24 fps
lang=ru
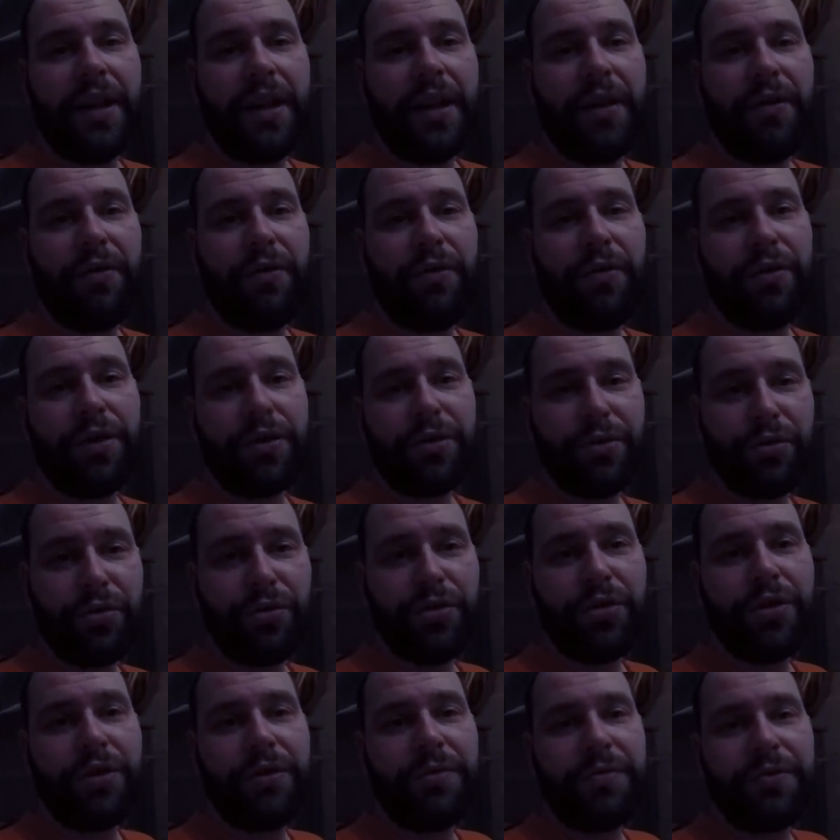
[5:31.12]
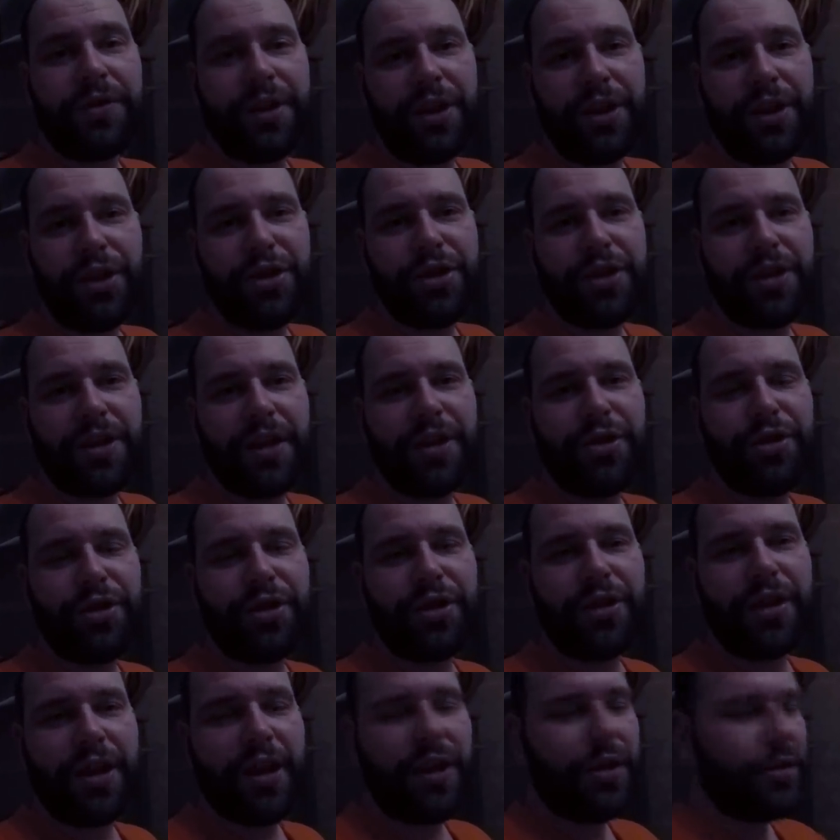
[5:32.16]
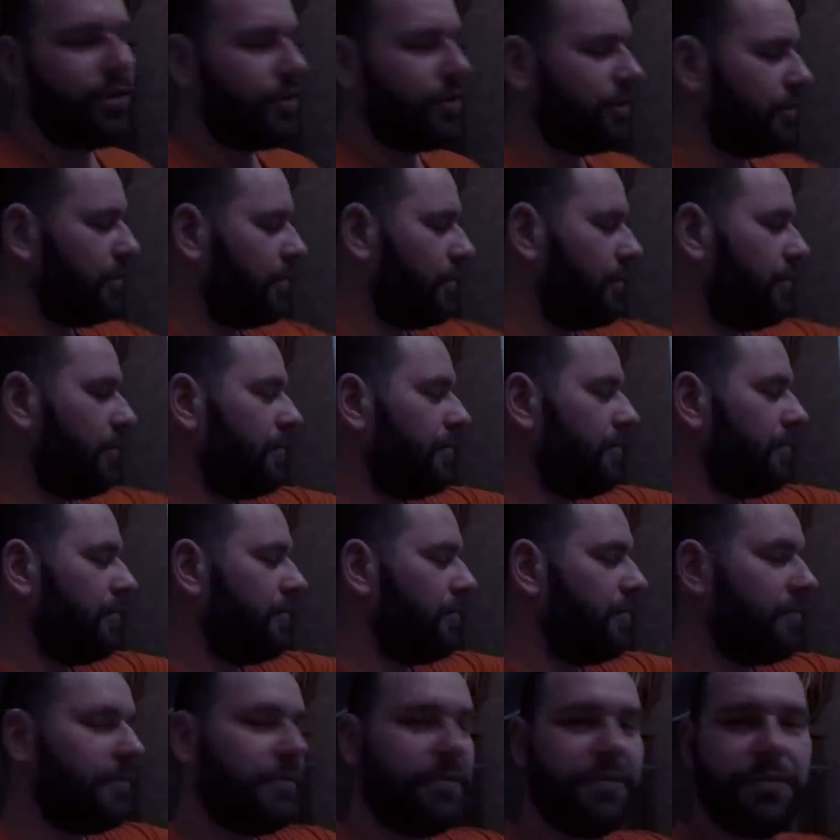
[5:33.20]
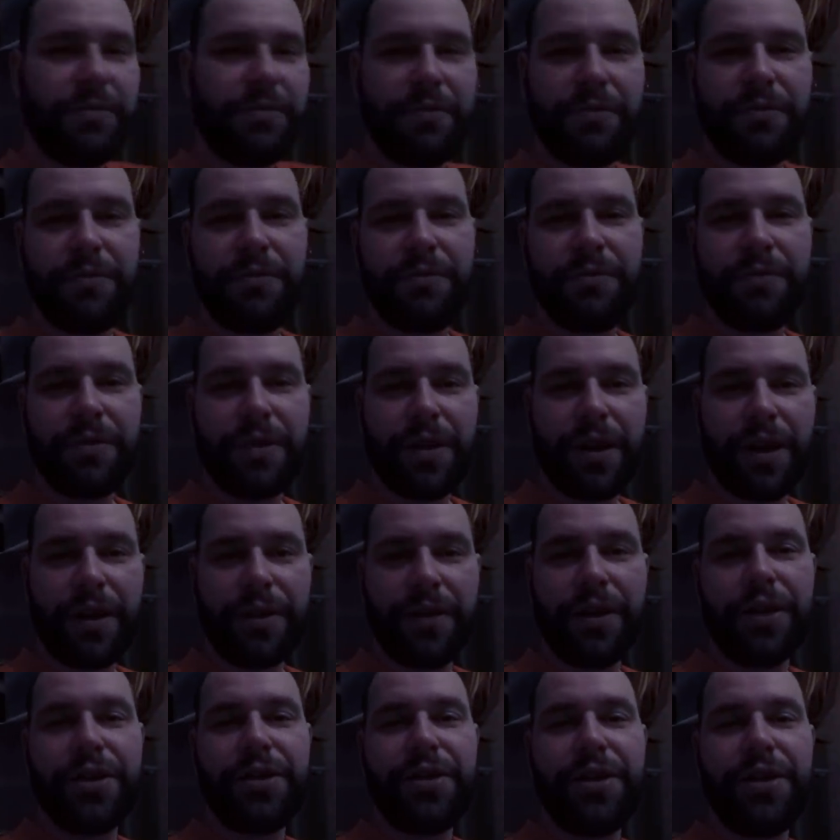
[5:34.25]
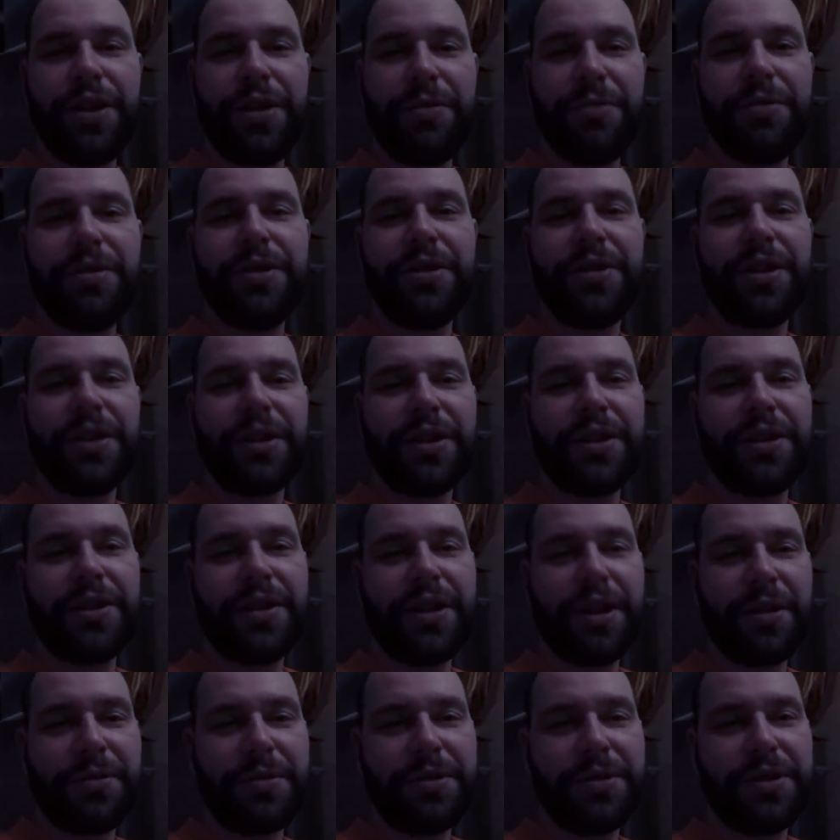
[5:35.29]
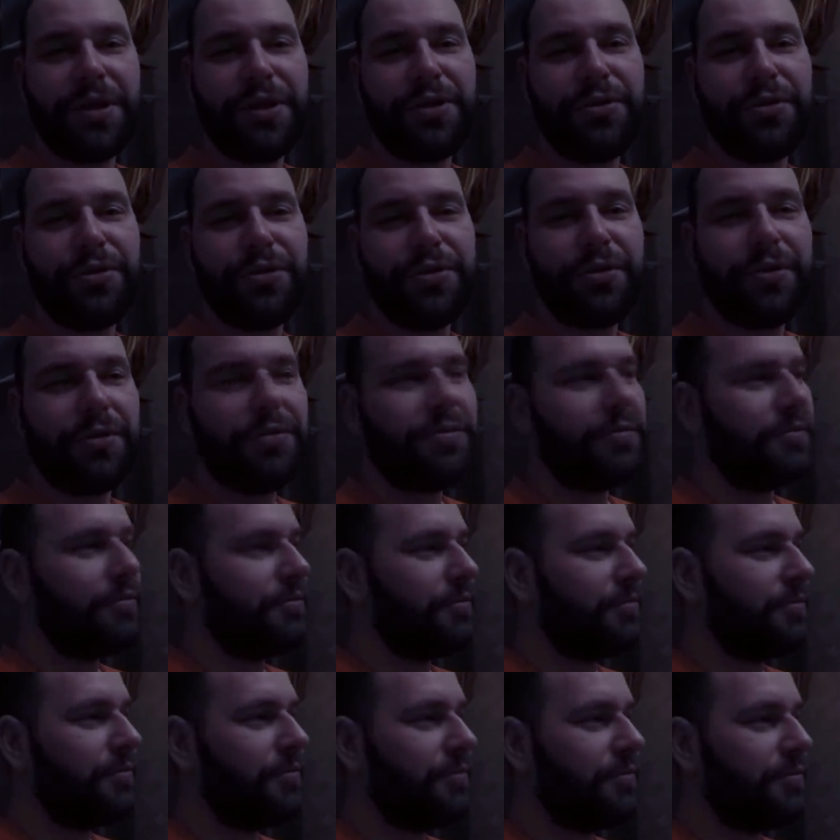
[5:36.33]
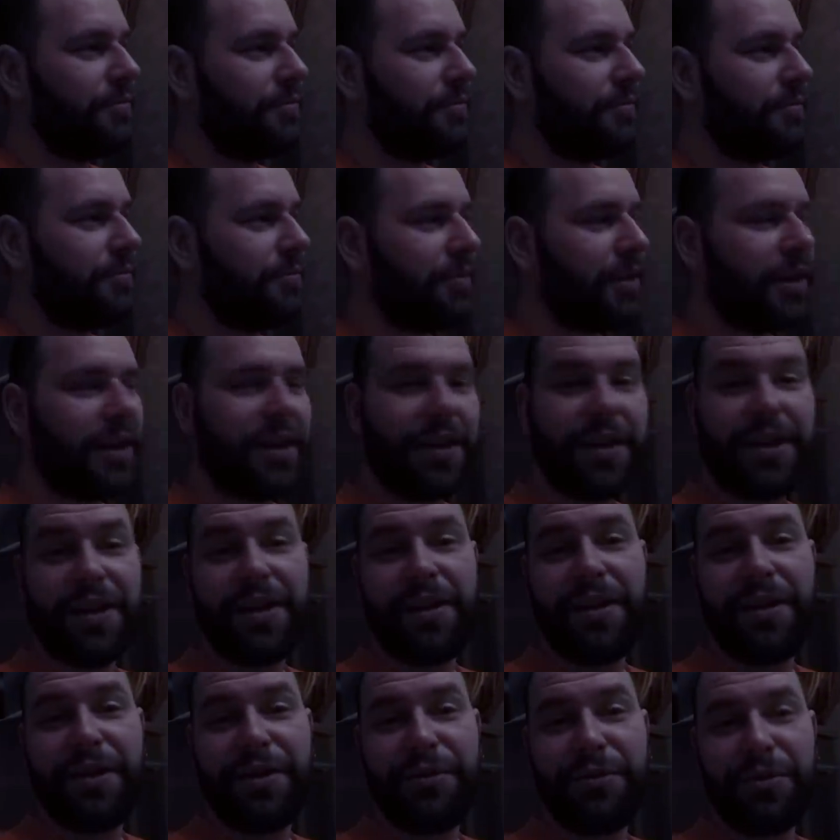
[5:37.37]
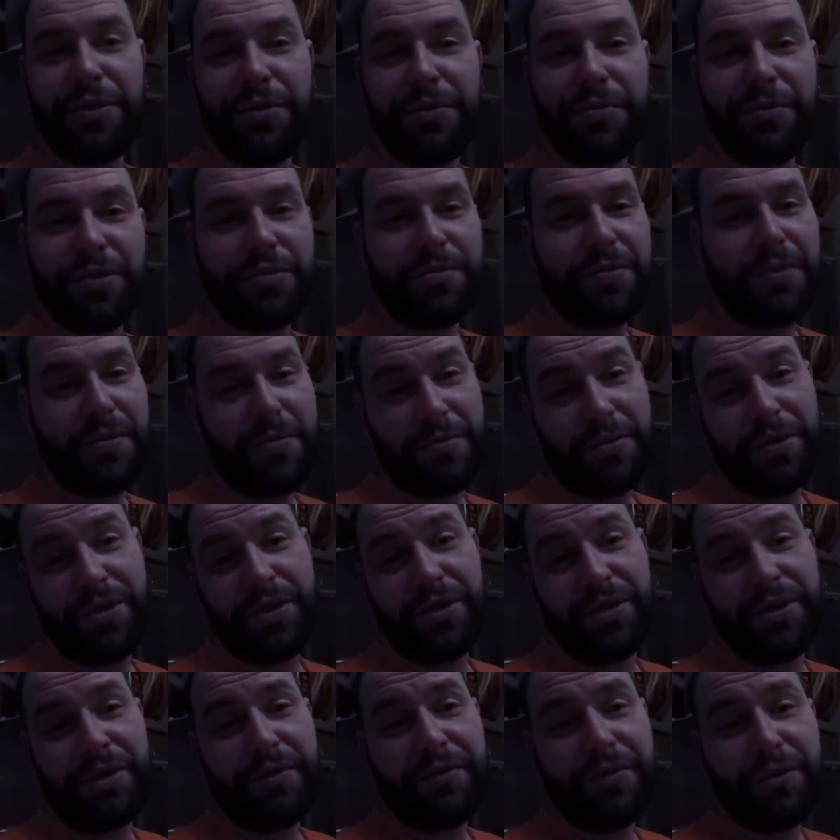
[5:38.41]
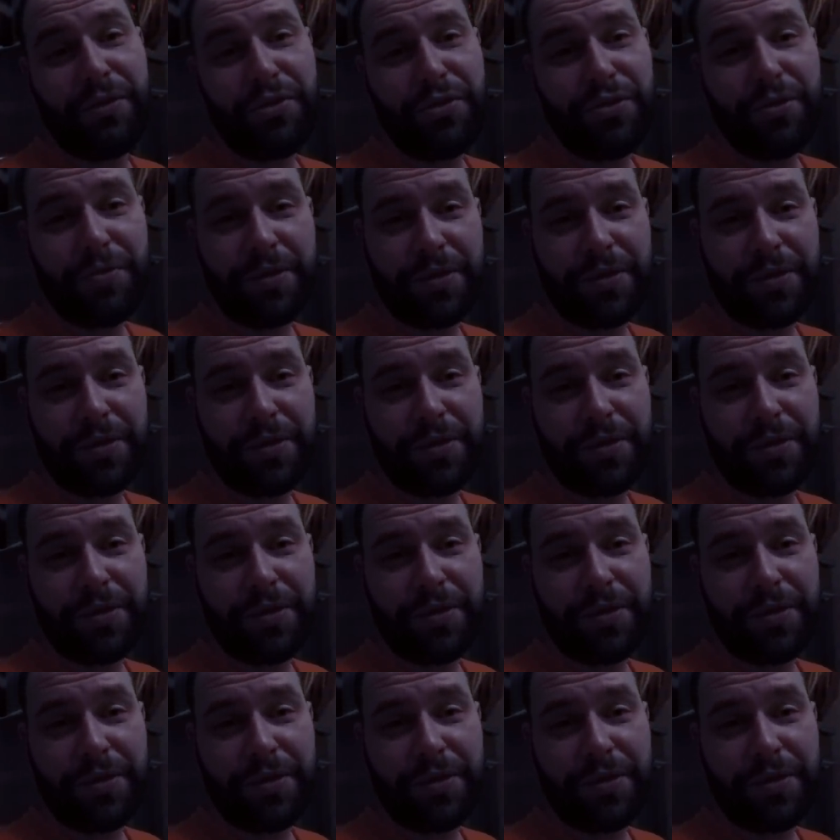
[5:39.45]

А Вот, ну и в три часа читаюсь. как наш день без интернета, как мы себя чувствуем. Проиграл ли кто-нибудь, может, мама интернет включит,